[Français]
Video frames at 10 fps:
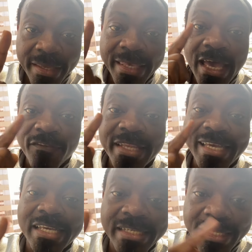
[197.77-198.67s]
qui avaient
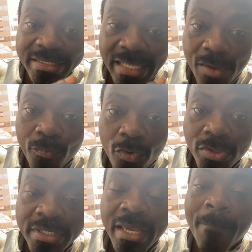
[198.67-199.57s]
déjà acheté
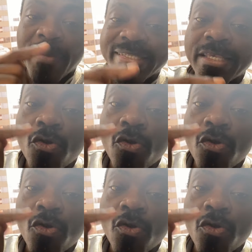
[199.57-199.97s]
Sandbox parce qu'ils